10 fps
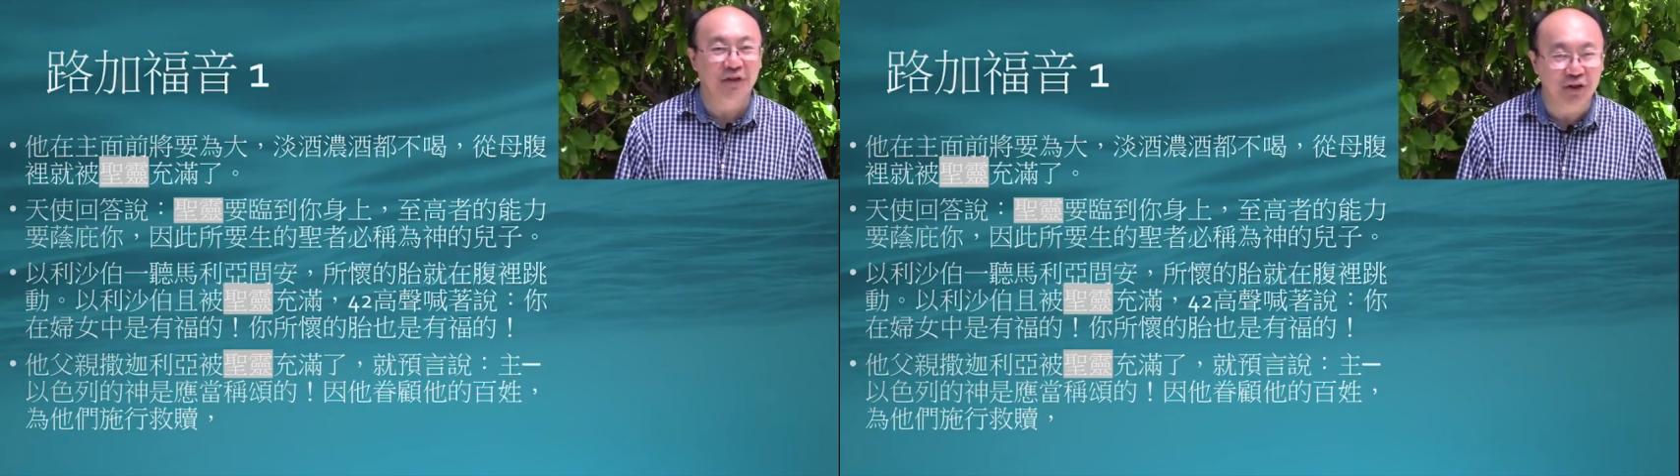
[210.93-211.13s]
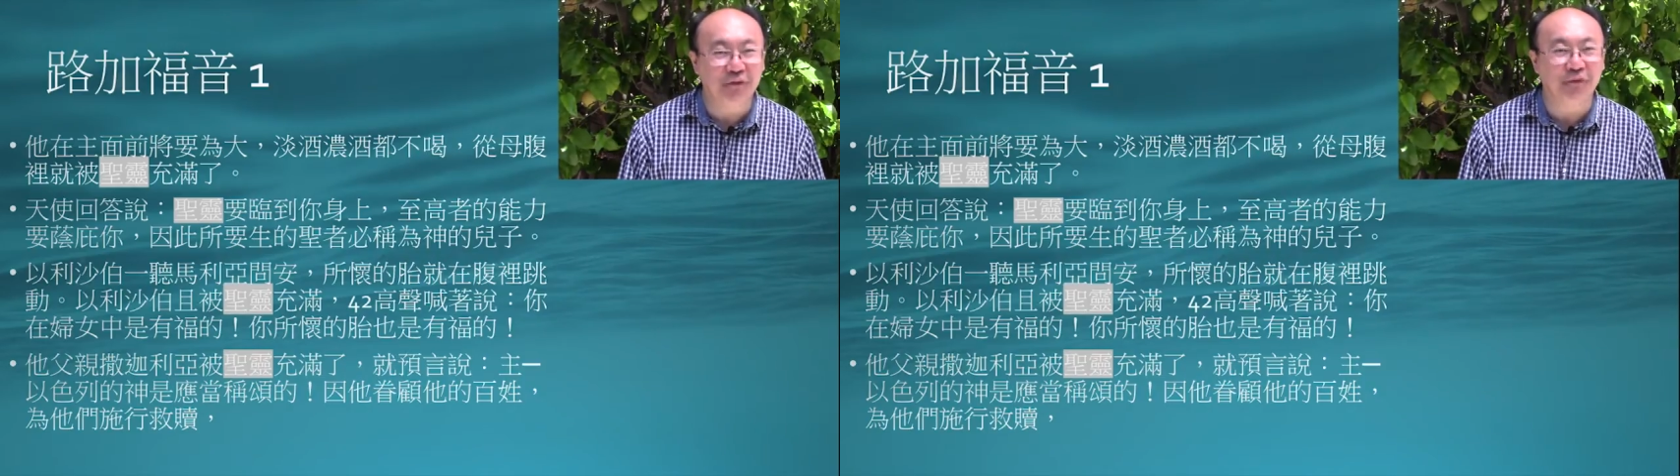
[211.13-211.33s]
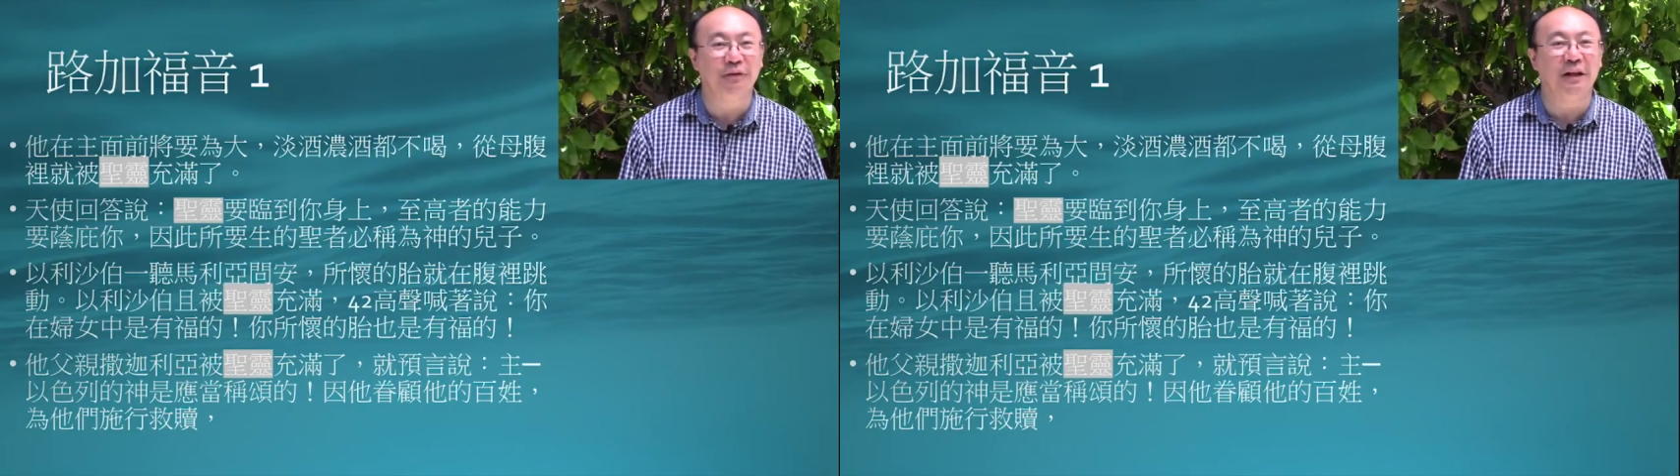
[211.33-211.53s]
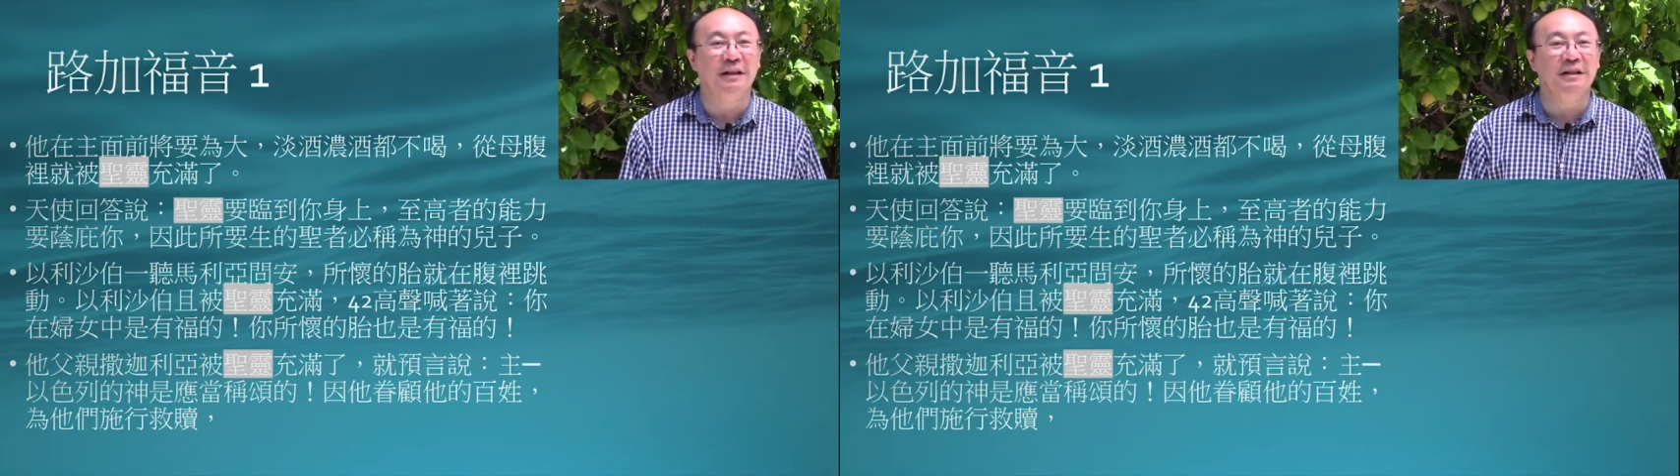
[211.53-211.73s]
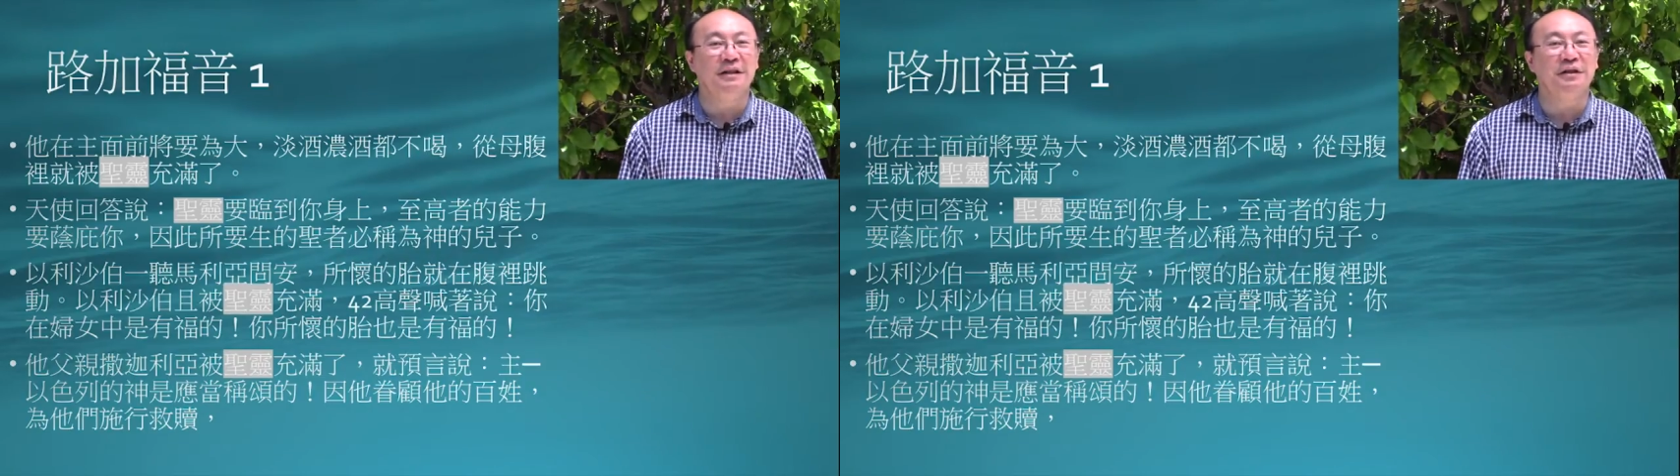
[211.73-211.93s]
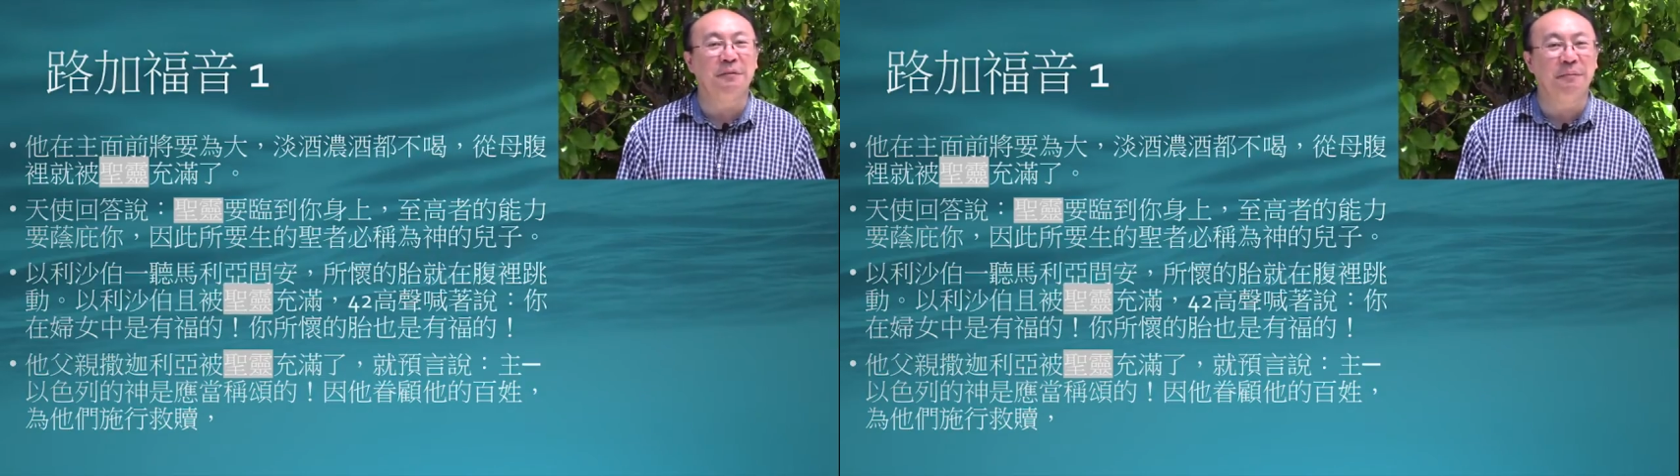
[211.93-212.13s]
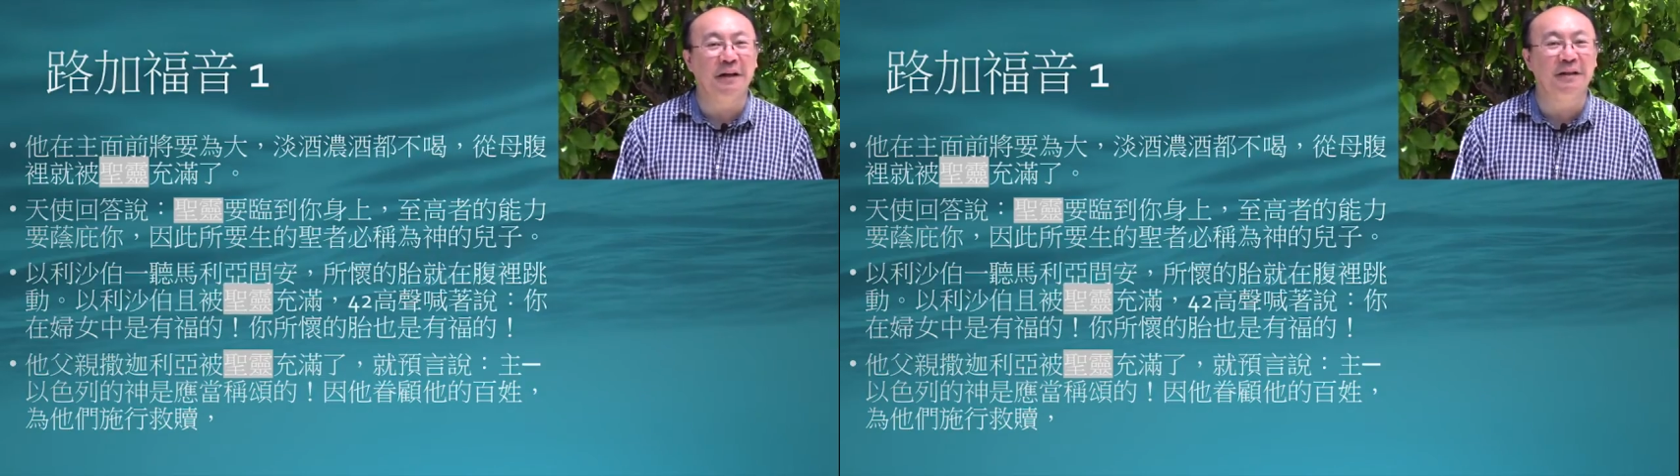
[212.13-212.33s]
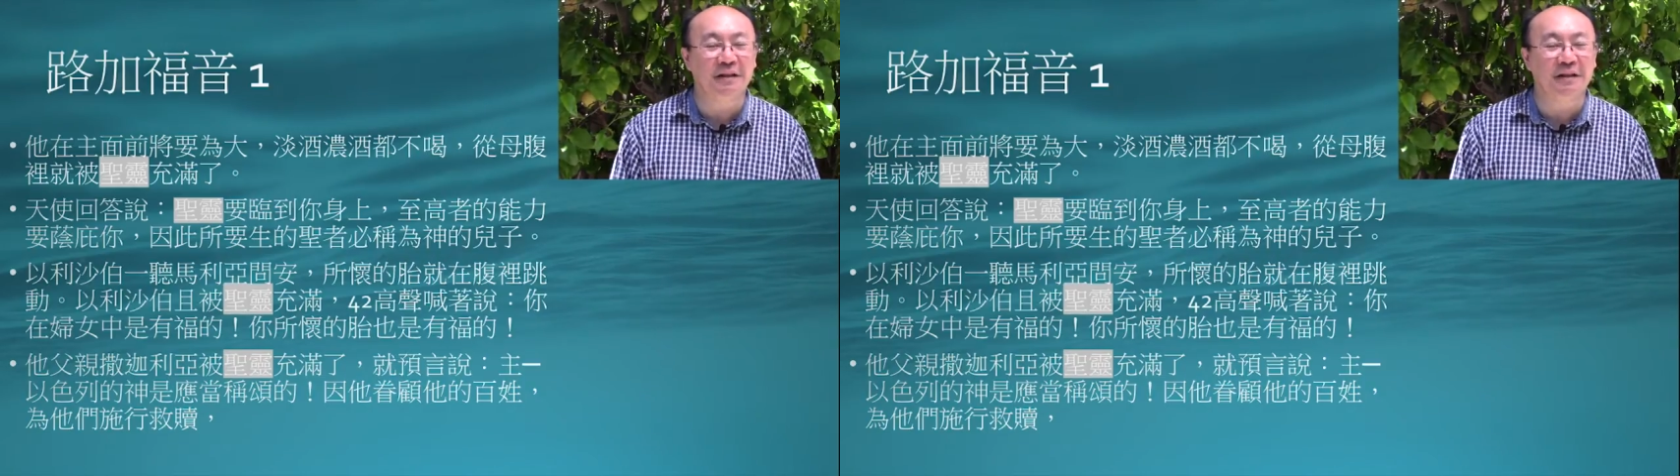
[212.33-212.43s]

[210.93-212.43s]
是服了，是被